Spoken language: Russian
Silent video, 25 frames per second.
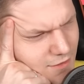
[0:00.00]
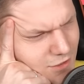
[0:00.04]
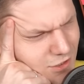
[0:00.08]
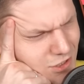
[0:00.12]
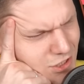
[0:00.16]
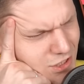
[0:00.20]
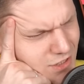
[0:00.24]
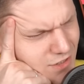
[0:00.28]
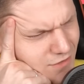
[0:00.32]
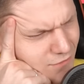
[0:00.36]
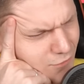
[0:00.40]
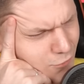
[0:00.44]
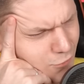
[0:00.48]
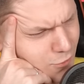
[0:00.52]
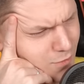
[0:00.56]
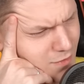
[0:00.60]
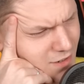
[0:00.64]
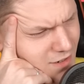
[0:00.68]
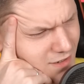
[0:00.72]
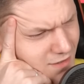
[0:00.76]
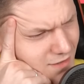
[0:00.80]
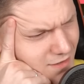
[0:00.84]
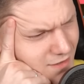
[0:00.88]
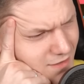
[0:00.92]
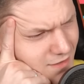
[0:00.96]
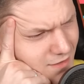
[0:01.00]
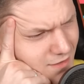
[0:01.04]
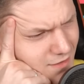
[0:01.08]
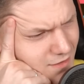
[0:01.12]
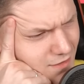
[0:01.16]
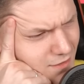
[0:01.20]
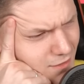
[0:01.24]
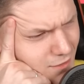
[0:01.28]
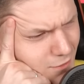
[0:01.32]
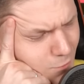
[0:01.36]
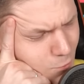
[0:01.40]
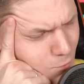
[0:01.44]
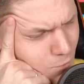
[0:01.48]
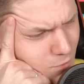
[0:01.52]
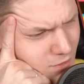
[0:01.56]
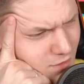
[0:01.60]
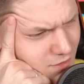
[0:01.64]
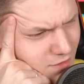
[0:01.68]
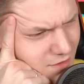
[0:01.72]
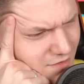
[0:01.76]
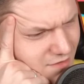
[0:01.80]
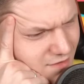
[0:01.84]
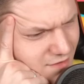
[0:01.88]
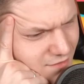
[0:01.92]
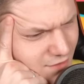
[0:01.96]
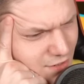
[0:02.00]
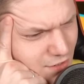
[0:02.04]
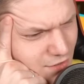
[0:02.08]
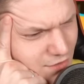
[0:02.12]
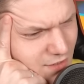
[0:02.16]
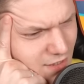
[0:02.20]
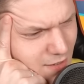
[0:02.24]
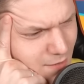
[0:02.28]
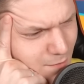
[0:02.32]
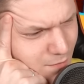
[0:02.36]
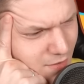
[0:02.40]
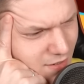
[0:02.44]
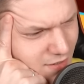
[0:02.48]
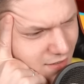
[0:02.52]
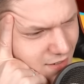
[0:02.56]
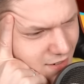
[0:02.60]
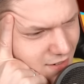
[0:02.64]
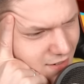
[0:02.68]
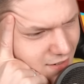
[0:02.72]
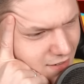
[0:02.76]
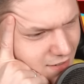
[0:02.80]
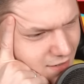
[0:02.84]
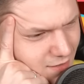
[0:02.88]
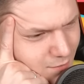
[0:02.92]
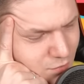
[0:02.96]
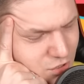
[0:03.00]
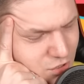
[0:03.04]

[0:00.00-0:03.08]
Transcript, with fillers: Чего, блин? патроны, доставляют ей подарки.